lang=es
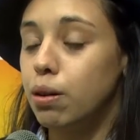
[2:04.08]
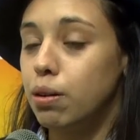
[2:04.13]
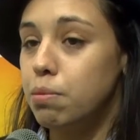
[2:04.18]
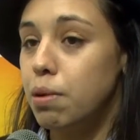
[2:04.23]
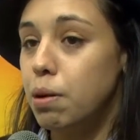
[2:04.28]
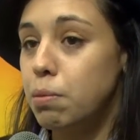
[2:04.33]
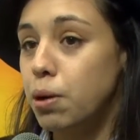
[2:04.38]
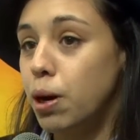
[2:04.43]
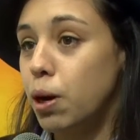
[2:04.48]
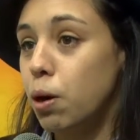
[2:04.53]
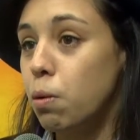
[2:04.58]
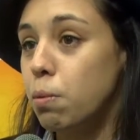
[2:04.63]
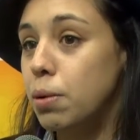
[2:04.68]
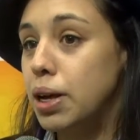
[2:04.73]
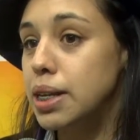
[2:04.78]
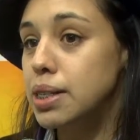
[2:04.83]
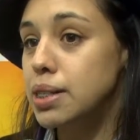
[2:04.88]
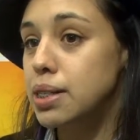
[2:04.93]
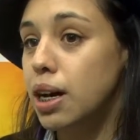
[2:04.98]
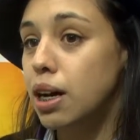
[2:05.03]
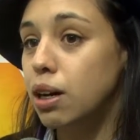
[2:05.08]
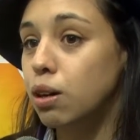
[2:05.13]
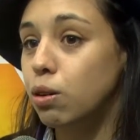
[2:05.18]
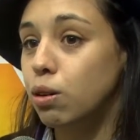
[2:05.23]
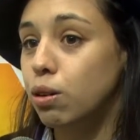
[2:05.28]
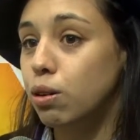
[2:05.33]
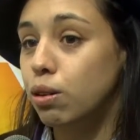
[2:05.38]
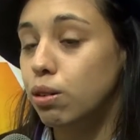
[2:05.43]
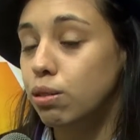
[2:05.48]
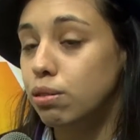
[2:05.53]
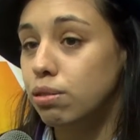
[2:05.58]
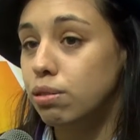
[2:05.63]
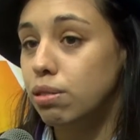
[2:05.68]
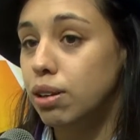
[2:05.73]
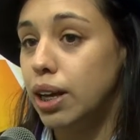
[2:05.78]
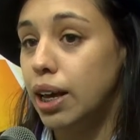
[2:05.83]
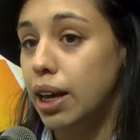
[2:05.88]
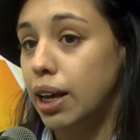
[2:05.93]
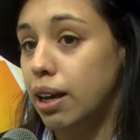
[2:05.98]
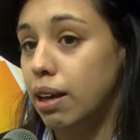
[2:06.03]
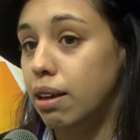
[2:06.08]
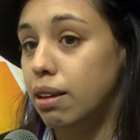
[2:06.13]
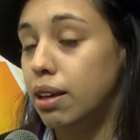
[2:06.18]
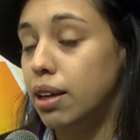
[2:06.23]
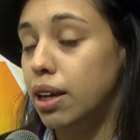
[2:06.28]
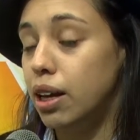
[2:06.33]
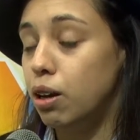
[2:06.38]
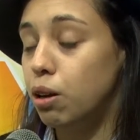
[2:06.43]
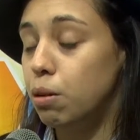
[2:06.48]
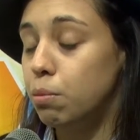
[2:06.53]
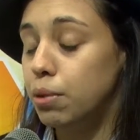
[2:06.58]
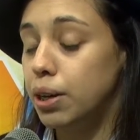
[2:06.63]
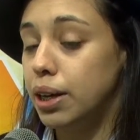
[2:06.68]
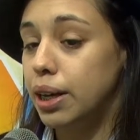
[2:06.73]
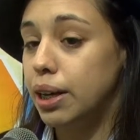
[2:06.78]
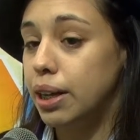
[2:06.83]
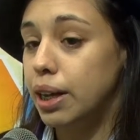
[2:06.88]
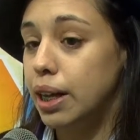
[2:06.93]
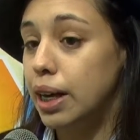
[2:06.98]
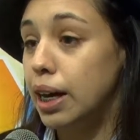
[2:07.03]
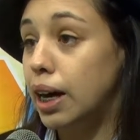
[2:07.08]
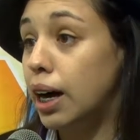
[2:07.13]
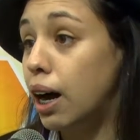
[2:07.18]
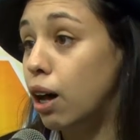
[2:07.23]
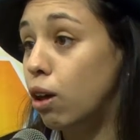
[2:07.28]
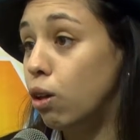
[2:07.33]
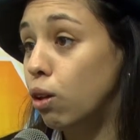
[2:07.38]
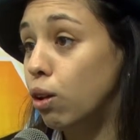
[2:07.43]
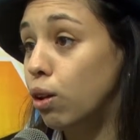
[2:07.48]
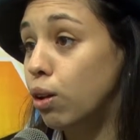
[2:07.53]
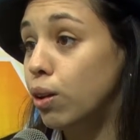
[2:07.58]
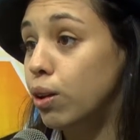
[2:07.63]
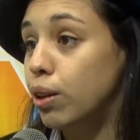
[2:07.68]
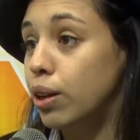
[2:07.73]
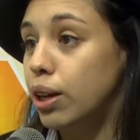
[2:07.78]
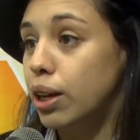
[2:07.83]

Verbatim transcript: vamos a comenzar con el hombre delegado.